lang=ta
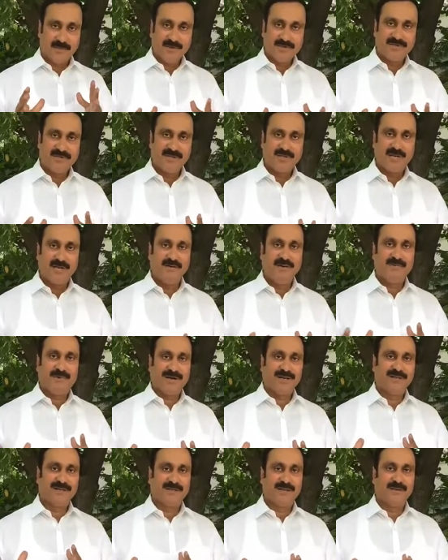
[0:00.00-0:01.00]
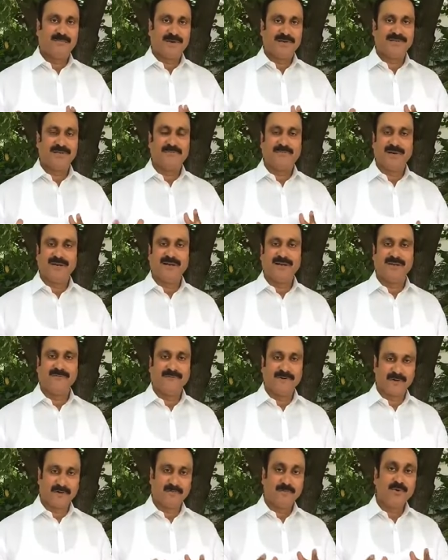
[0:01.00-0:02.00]
சமச்சீர் கல்வி பாடத்திட்டத்தில் படித்த
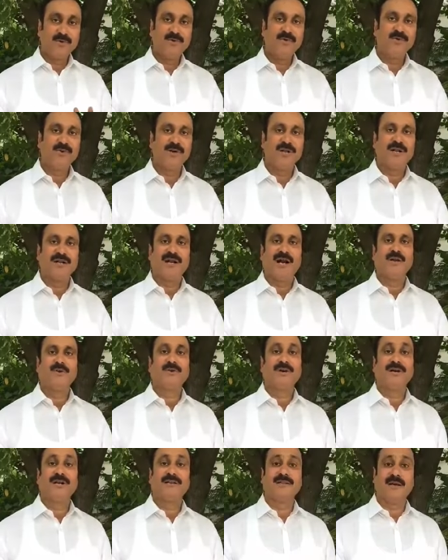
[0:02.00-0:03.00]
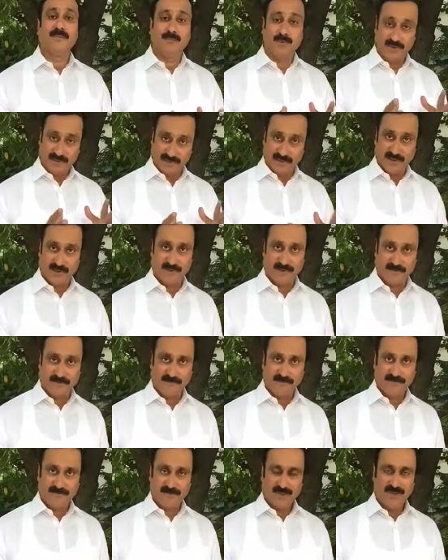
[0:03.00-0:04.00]
பிள்ளைங்களுக்கு வெறும் முன்னூறுல நானூறு இடம் தான் போய் சேரும்
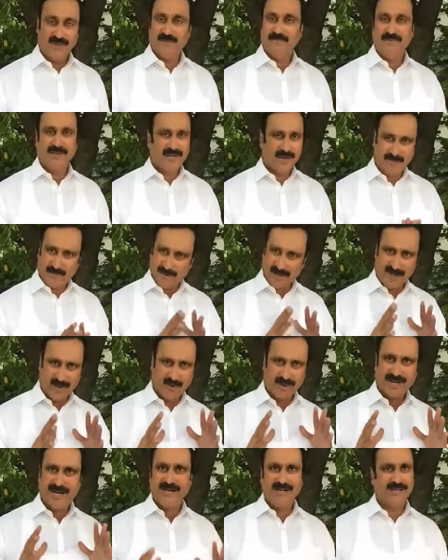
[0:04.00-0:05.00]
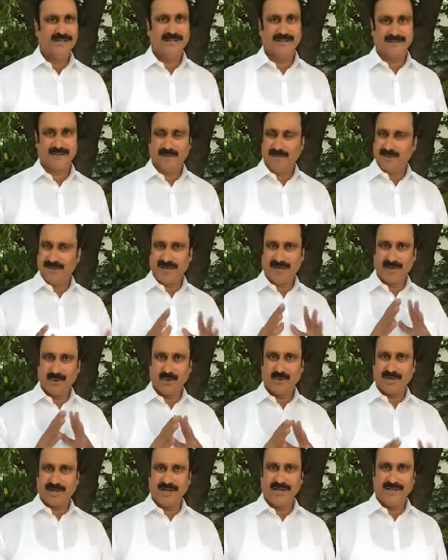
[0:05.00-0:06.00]
இது மிகப்பெரிய ஒரு அநீதி
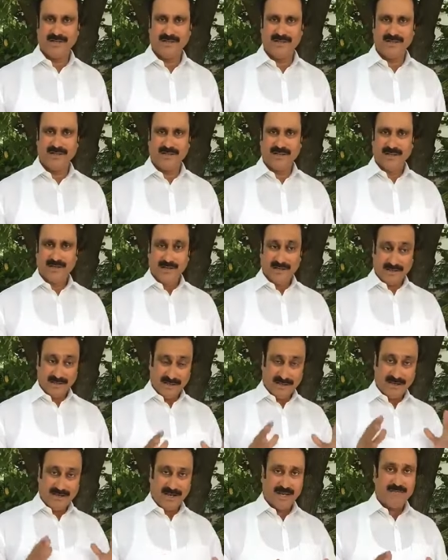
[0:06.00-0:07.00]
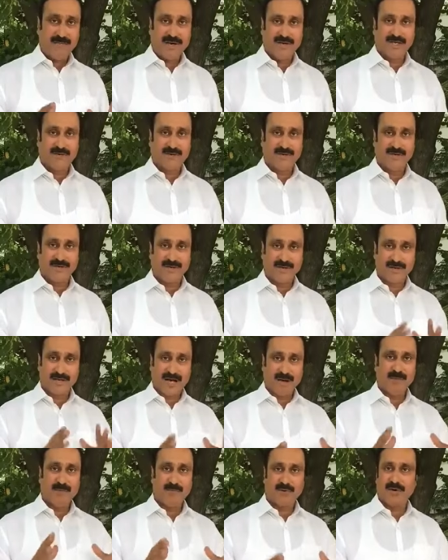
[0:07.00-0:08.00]
தமிழ்நாட்டுக்கு ஒரு அநீதி ஏழை மாணவர்களுக்கு
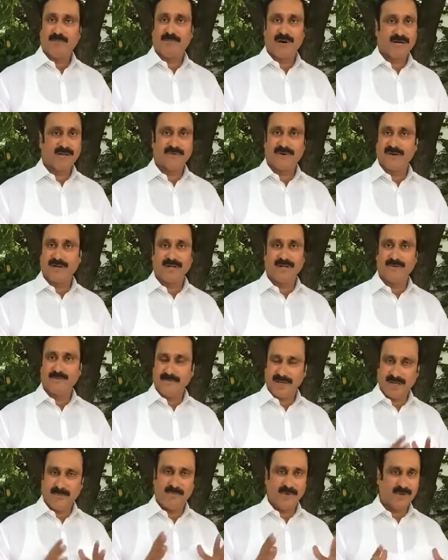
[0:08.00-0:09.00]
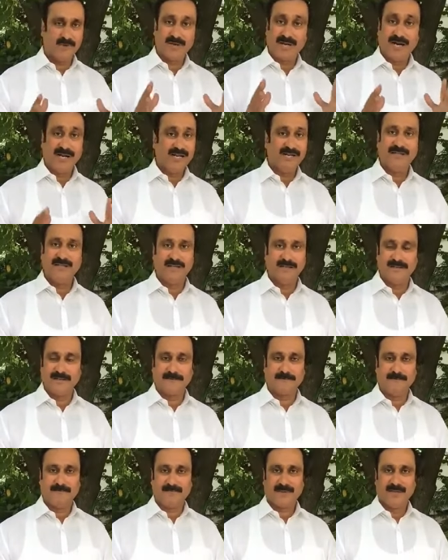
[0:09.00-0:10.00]
கிராமப்புற மாணவர்களுக்கு இது மிகப்பெரிய ஒரு அநீதி இது
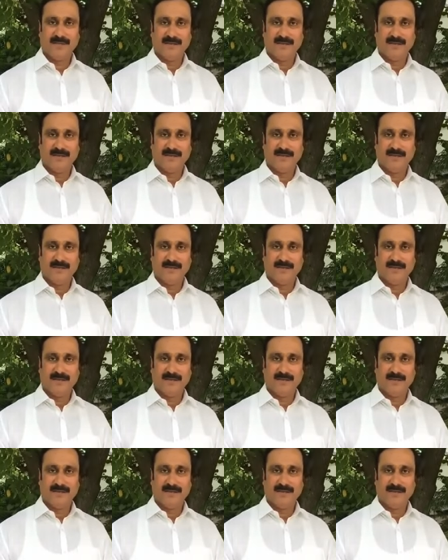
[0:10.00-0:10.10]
